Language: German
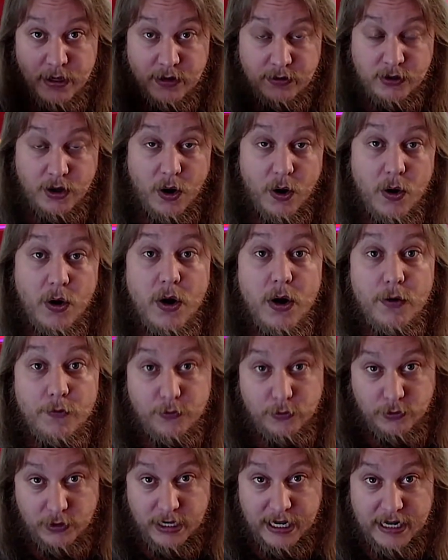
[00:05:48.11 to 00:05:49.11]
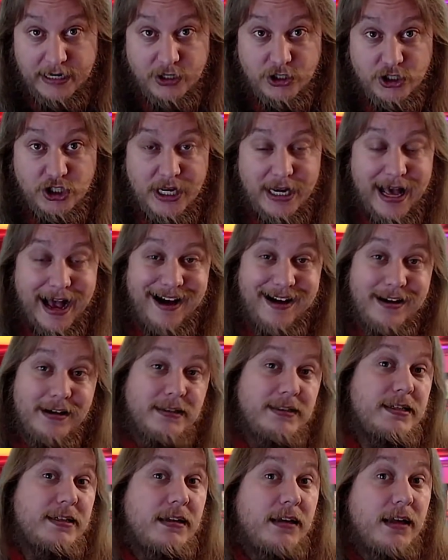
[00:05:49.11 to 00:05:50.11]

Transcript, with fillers: Da von NHL 18.